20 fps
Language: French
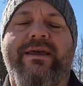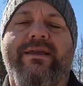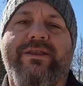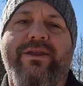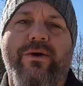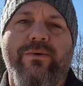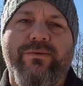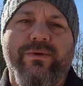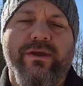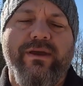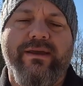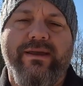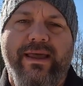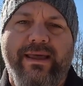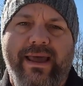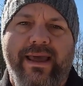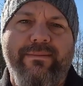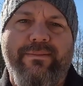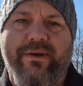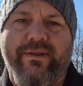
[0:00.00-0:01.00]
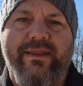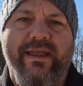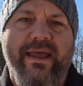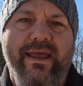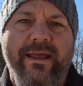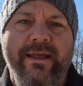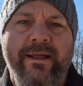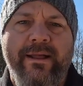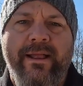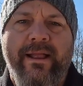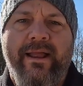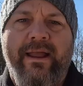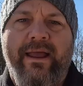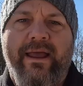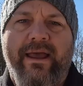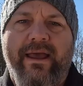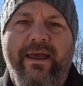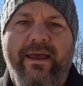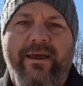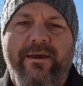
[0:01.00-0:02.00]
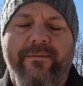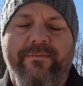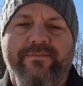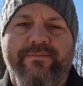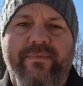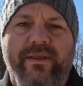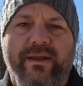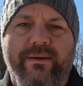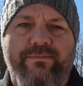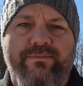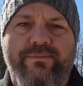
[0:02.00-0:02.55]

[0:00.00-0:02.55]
Donc, important, euh,